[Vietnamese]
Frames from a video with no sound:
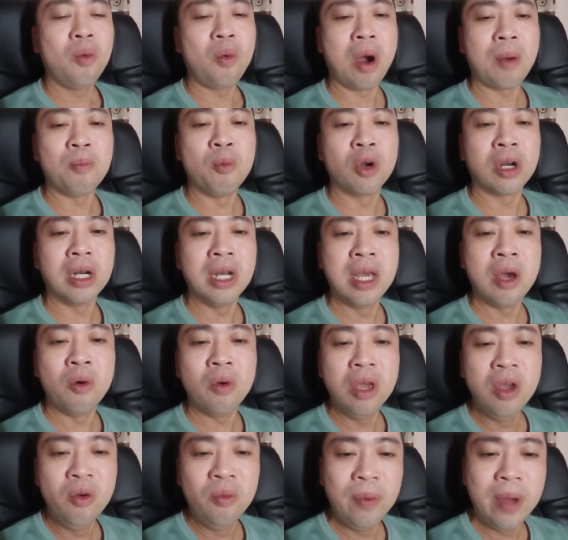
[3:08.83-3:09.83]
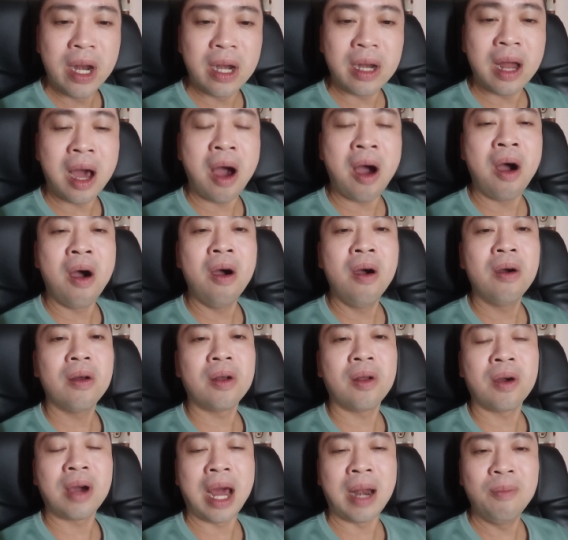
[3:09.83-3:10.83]
và một điều ưu phiền đó
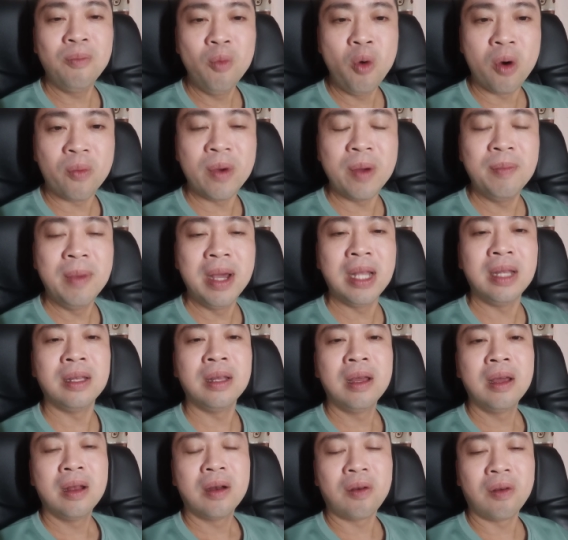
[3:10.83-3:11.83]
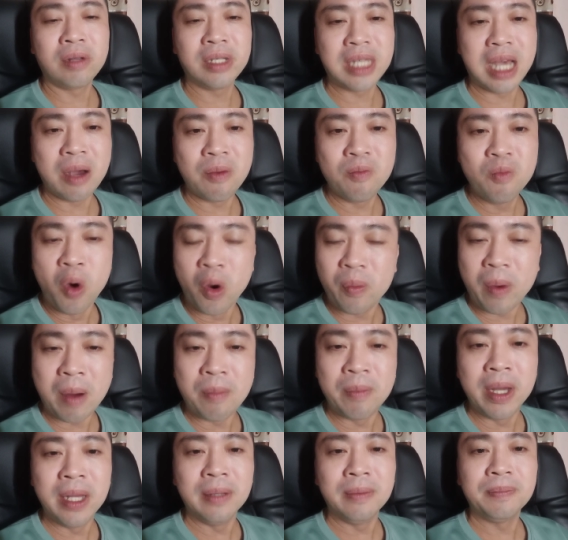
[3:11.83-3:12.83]
nó gắn buộc với mình nó chẳng buộc
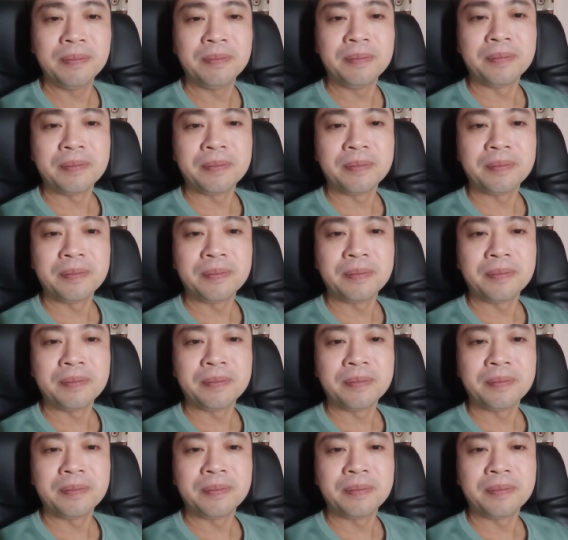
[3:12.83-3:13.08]
vào mình